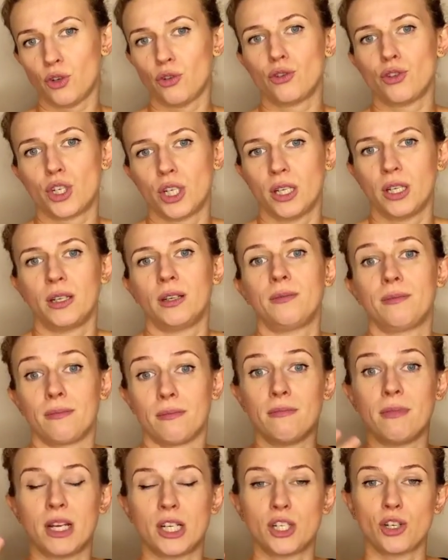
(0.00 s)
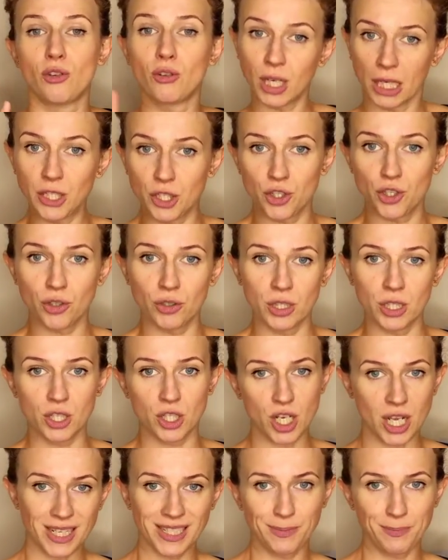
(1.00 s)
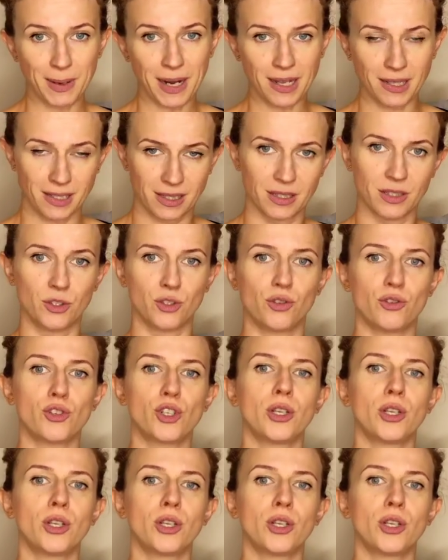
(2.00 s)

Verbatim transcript: to, że masz ograniczony czas pracy,